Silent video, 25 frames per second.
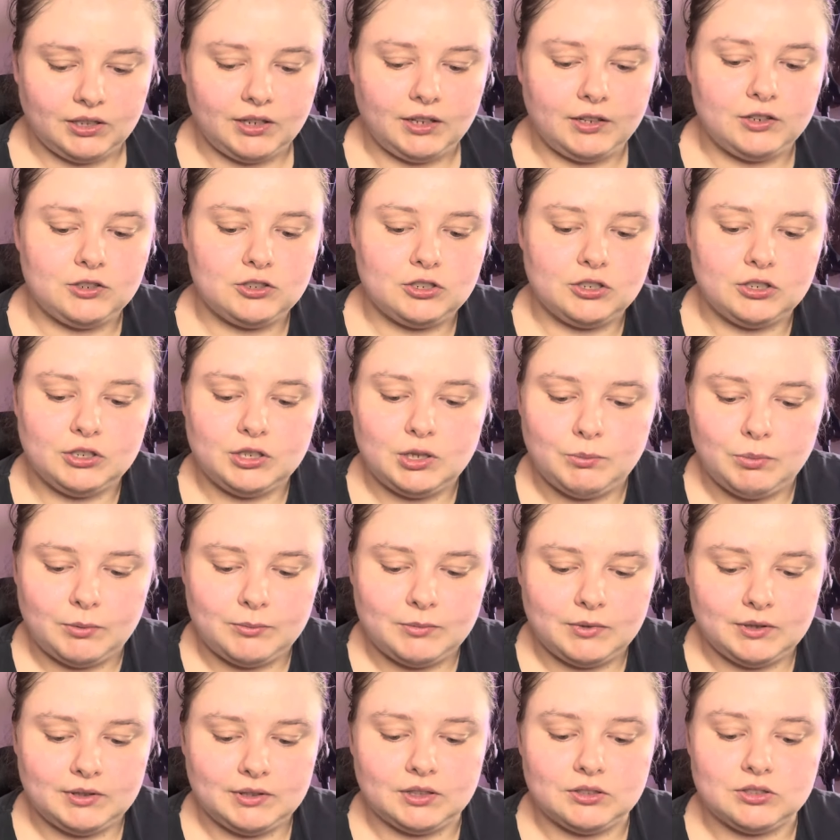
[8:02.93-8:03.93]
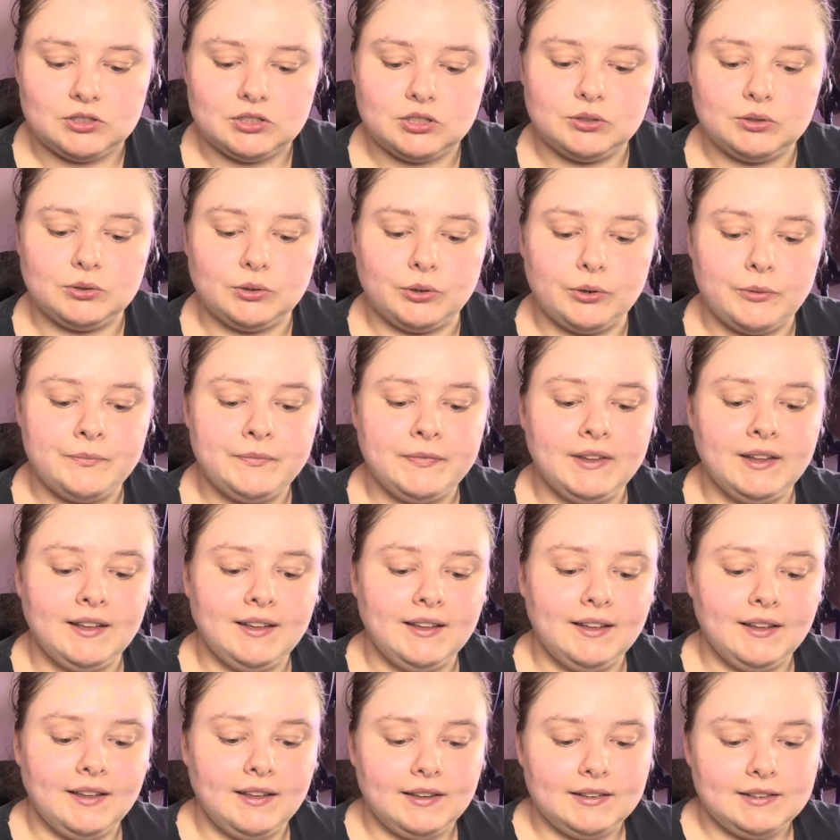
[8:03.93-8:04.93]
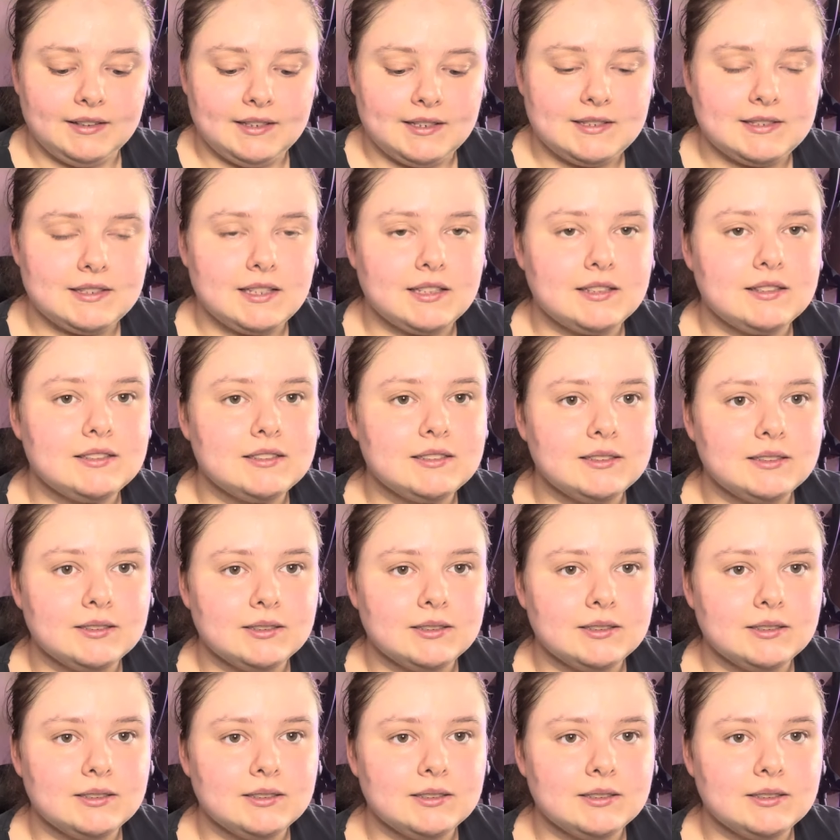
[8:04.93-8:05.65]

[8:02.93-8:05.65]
a jeżeli nie pamiętacie, to niestety